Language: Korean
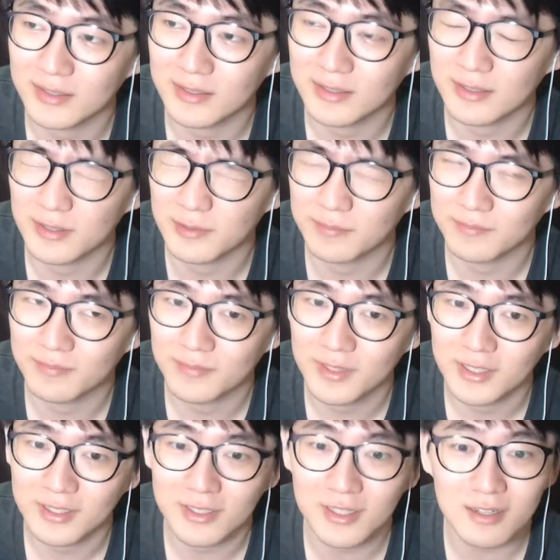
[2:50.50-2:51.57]
그
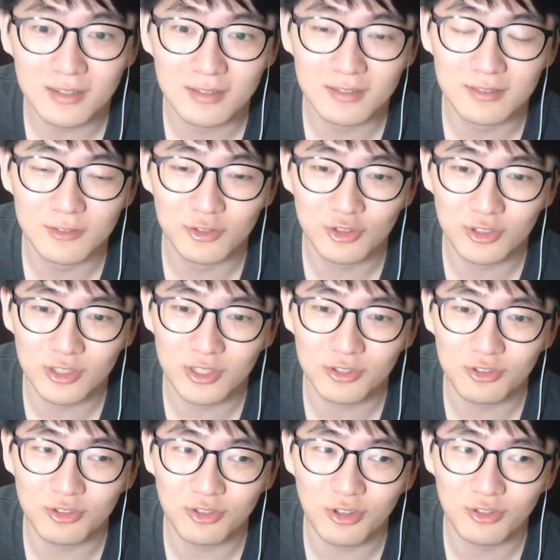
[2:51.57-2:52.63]
근데
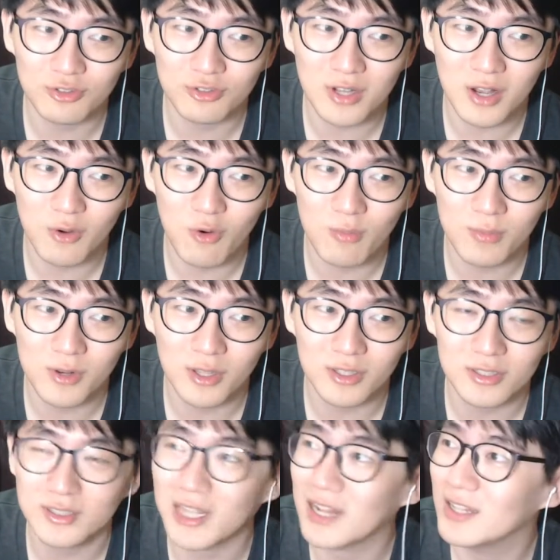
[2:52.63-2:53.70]
추진수 선수가
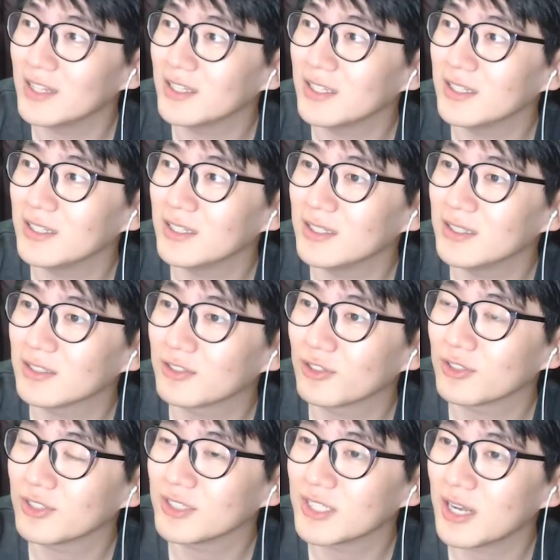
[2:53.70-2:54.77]
홈런을 날리는
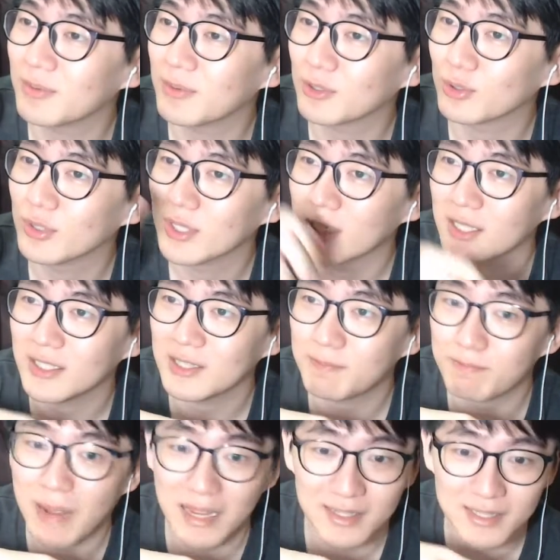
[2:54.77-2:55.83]
거는 이제 아무래도
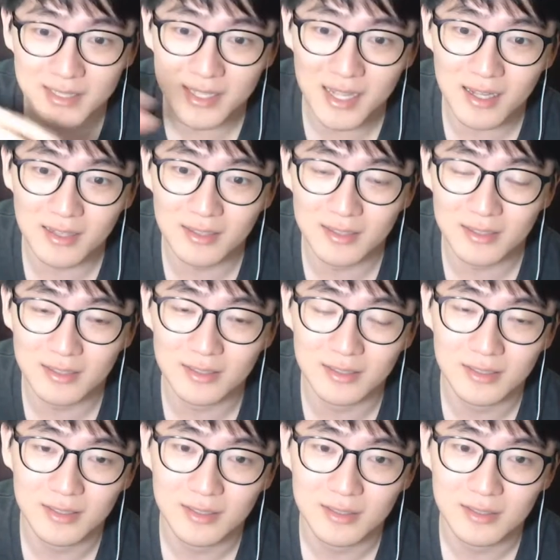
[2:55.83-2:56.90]
이제 발사
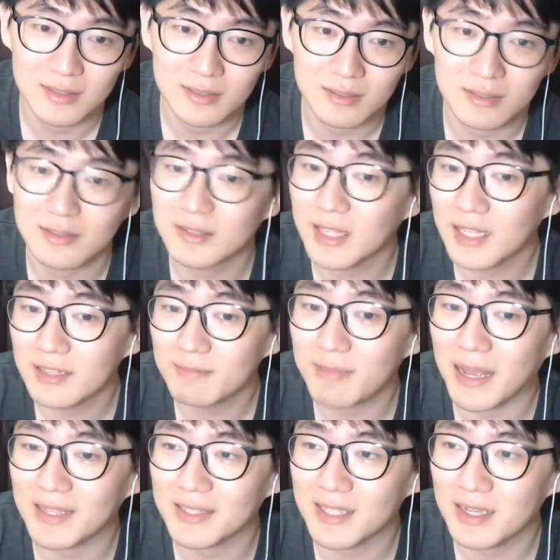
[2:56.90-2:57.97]
그
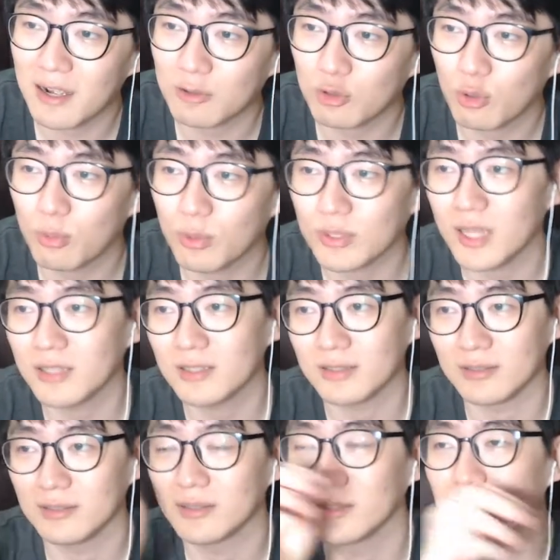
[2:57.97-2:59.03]
그때는
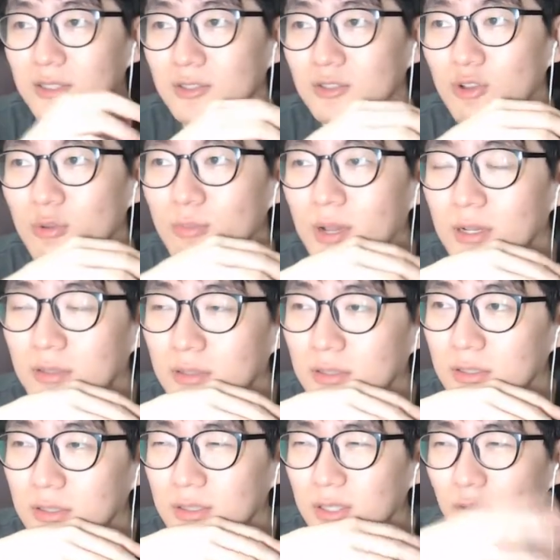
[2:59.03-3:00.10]
발사각도보다는 정말
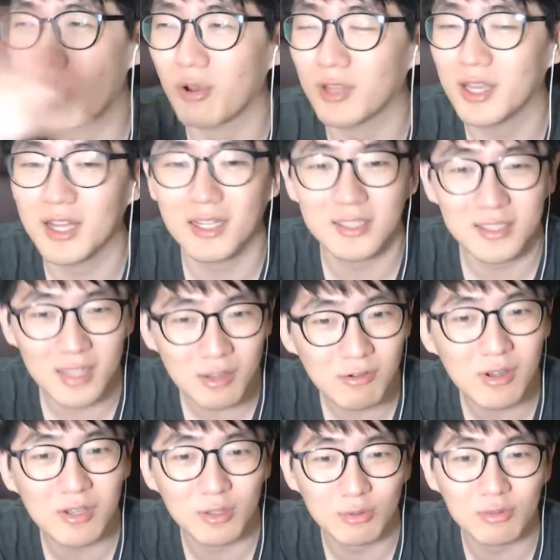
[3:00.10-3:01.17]
거기까지 타워